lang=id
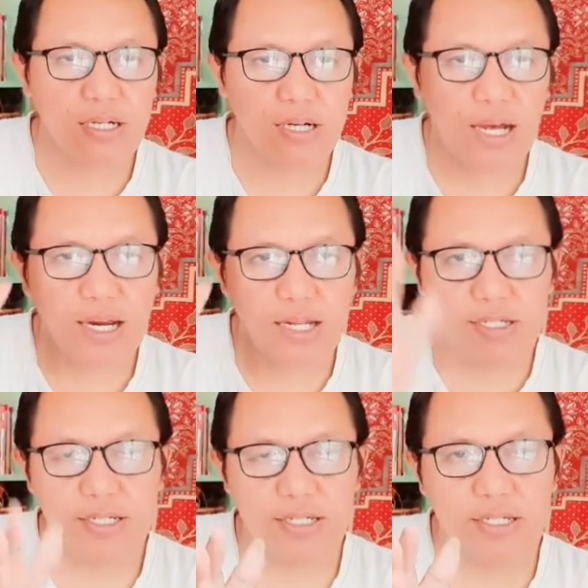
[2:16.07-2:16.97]

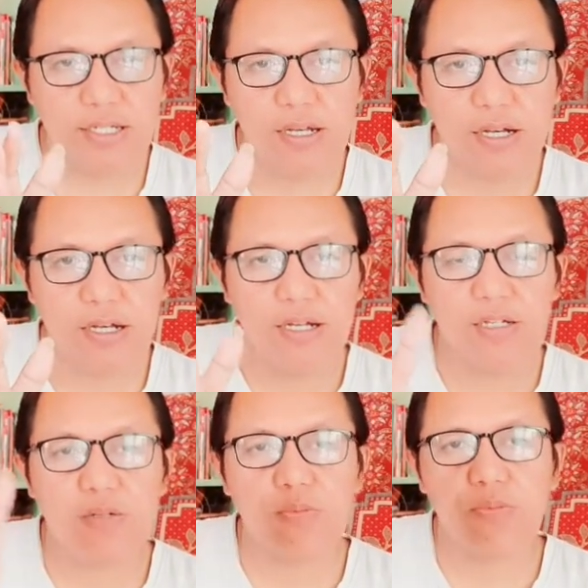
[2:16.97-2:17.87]
analisis
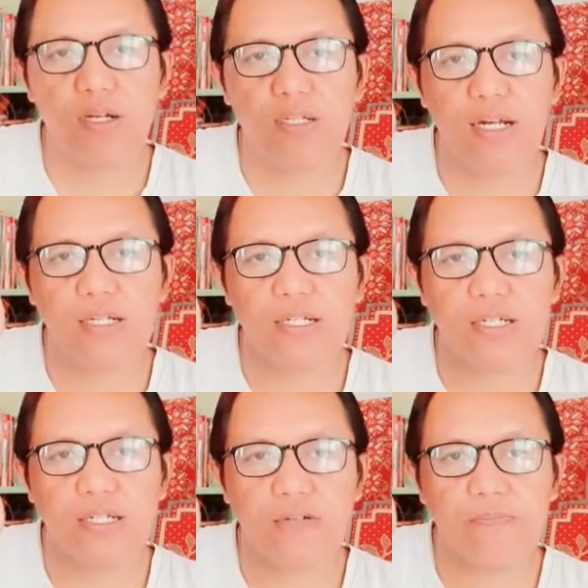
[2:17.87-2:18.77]
semuanya
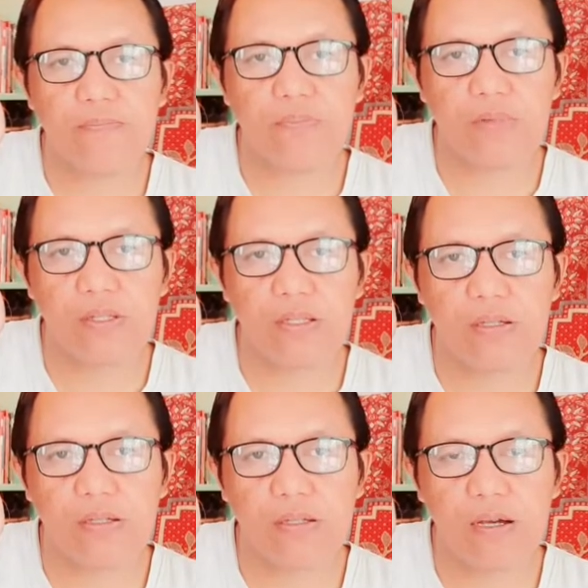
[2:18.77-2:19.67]

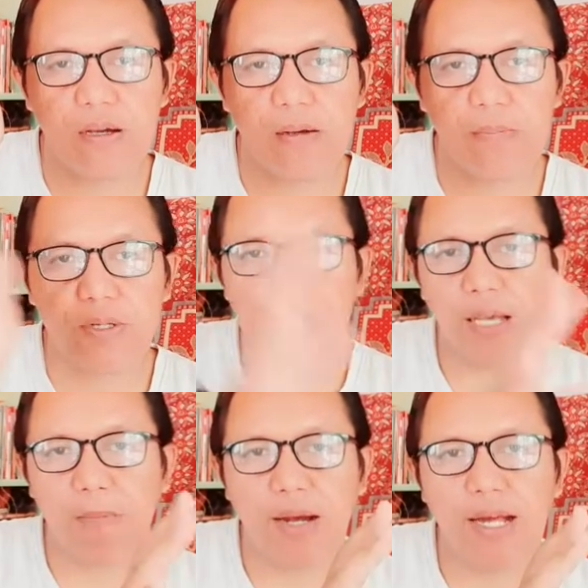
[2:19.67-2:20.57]

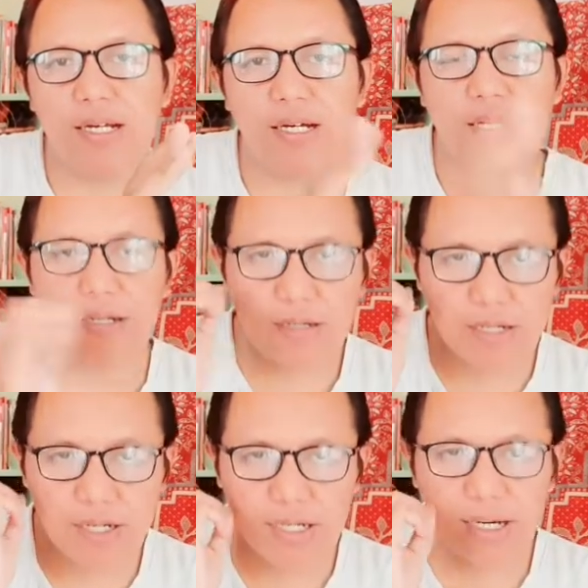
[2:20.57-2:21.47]
dipersiapkan nah,
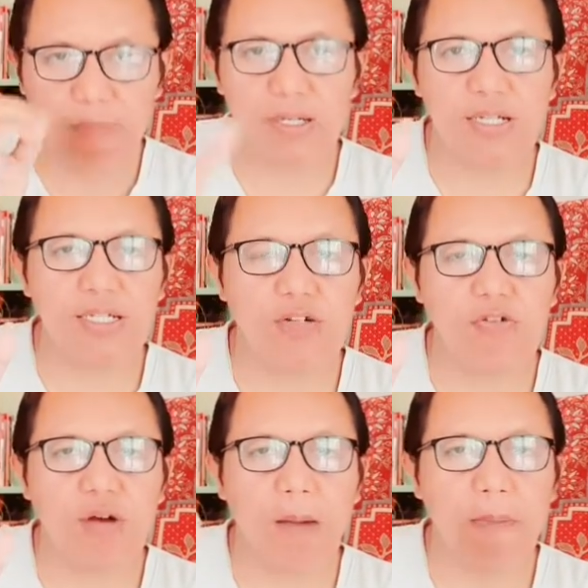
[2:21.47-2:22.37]
hadapi
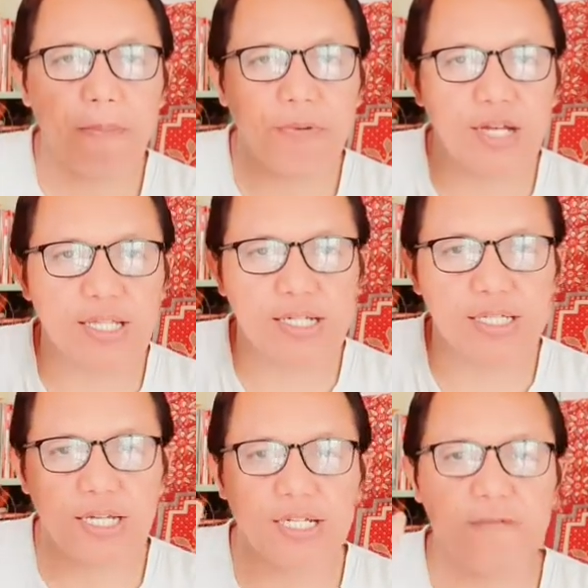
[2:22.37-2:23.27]
resiko apapun yang
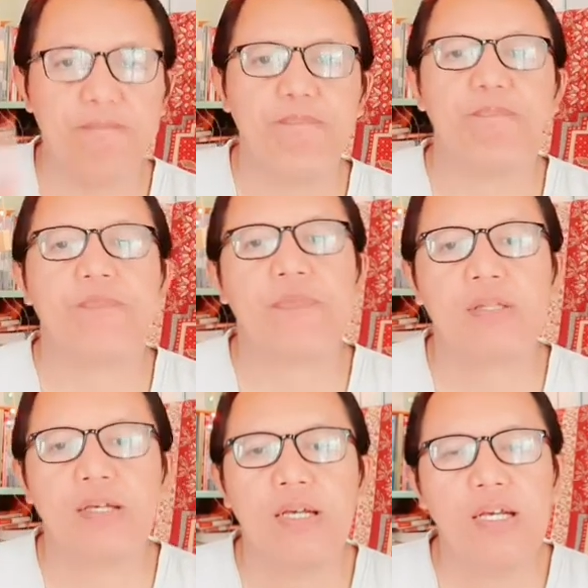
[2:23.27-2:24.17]
terjadi
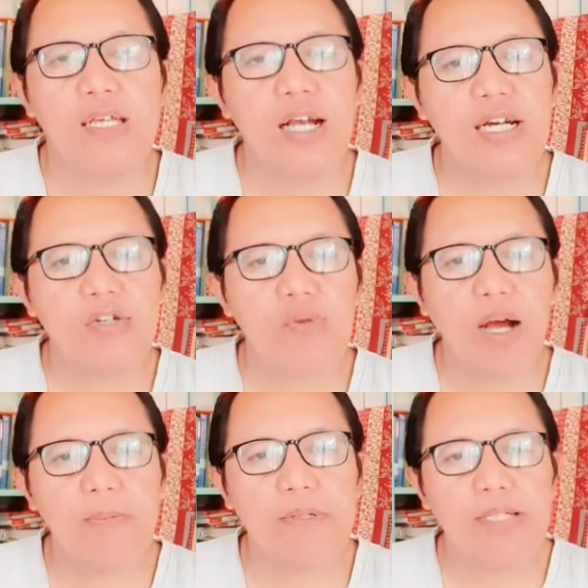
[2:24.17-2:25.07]
yang
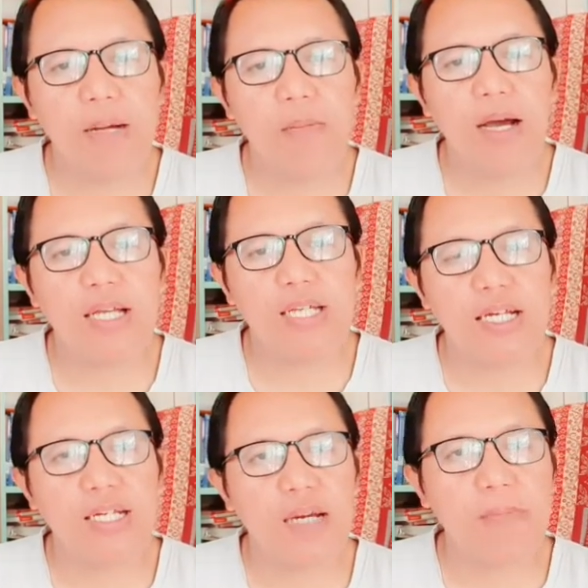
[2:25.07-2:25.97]
kedua, bisa
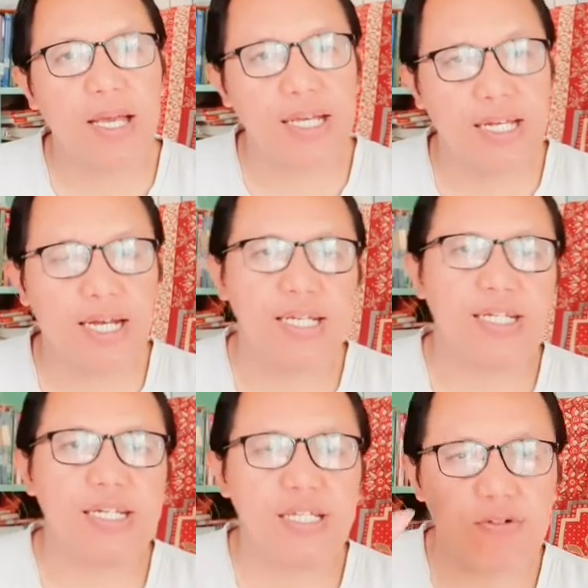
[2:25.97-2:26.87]
menganalisa dengan baik. ya,
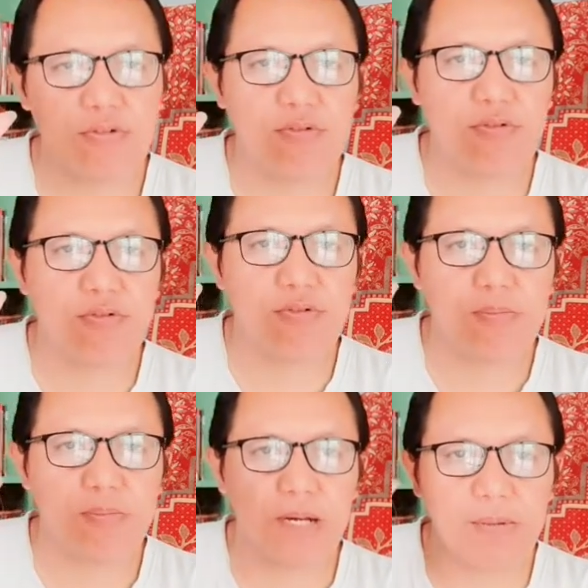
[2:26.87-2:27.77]
tadi itu,
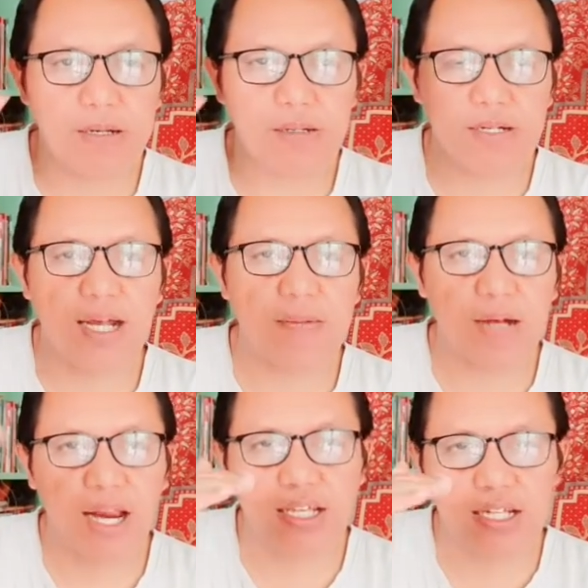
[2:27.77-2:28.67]
dengan
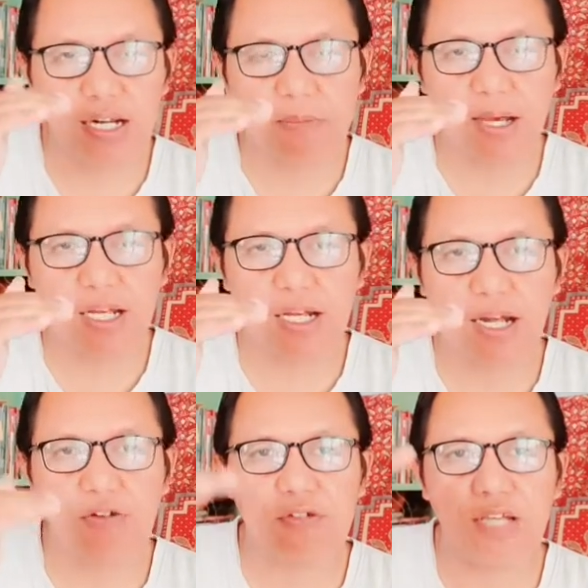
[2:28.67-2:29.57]
menganalisa dengan baik.
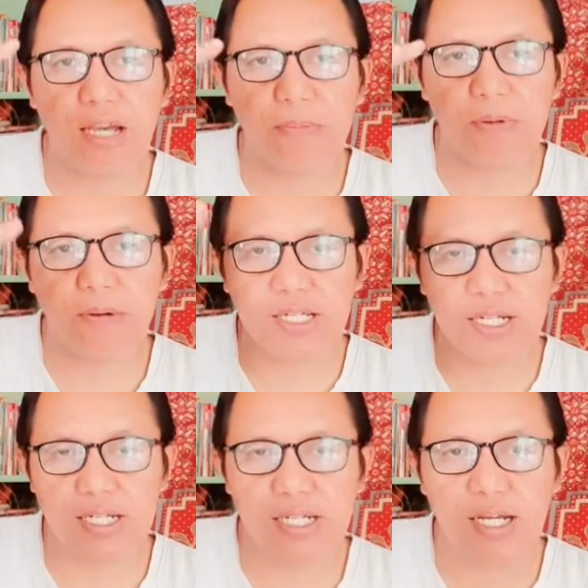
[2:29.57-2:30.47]
Kalau saya berbuat
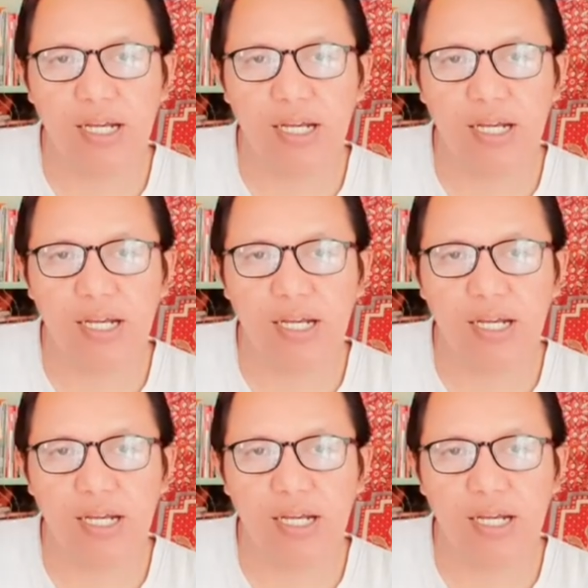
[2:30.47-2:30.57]
ini,